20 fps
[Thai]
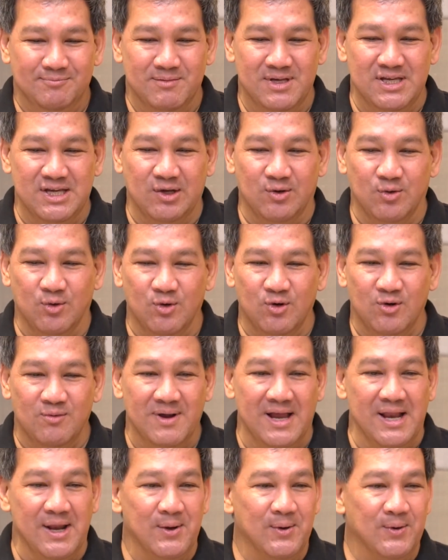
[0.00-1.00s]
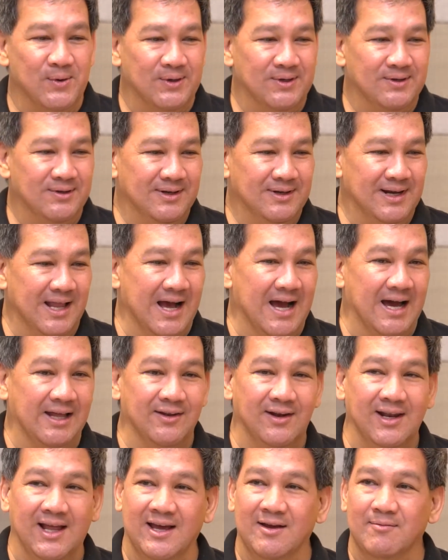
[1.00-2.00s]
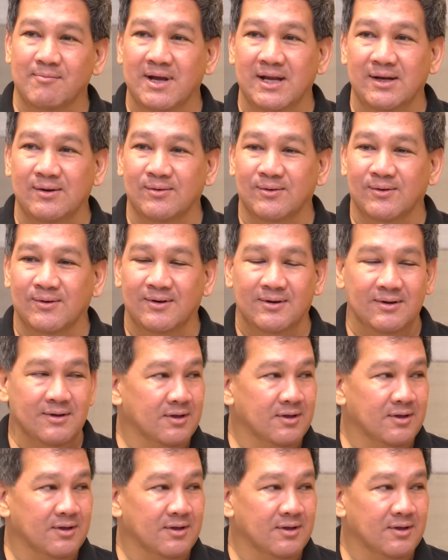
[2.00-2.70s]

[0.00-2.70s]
มีกี่คู่ไม่รู้ราคาเท่าไหร่ไม่รู้